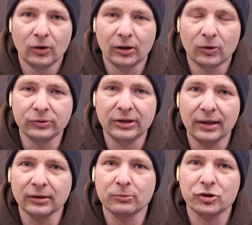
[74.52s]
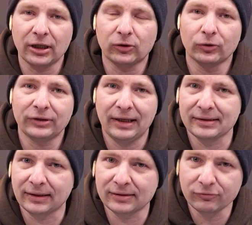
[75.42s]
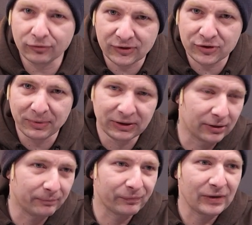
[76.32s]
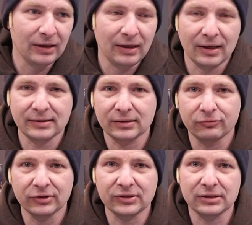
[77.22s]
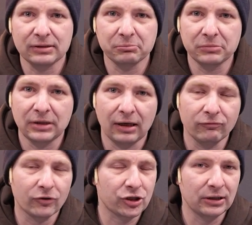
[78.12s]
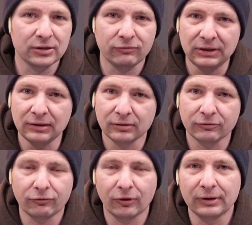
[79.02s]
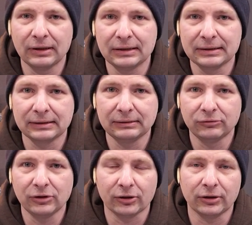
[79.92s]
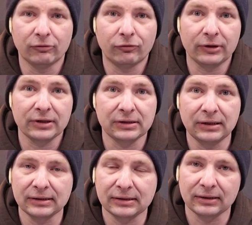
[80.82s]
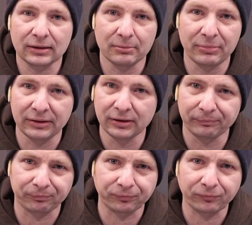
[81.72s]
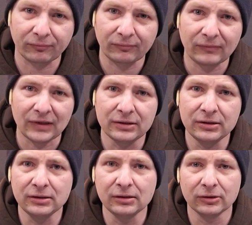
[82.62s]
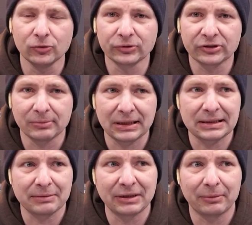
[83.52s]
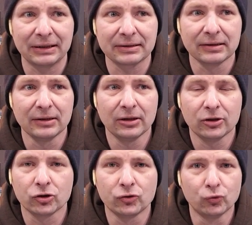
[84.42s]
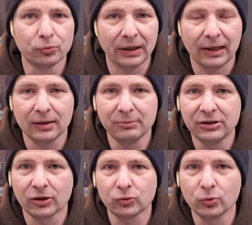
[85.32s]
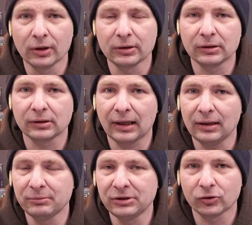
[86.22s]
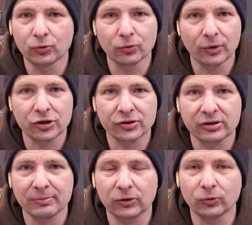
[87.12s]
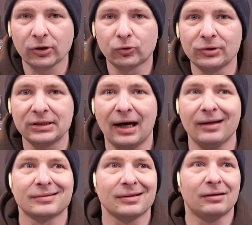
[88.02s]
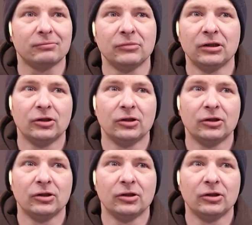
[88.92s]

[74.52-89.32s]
äh, unter anderem steckt dort Herr 46 mit drin. Herr 46 kennen wahrscheinlich viele von äh, ja, den erfolgreichen Kickstarter-Kampagnen, die die Jungs gemacht haben damals. Super geile Miniaturen, äh, geile Miniaturen-Ranges gemacht und natürlich alles an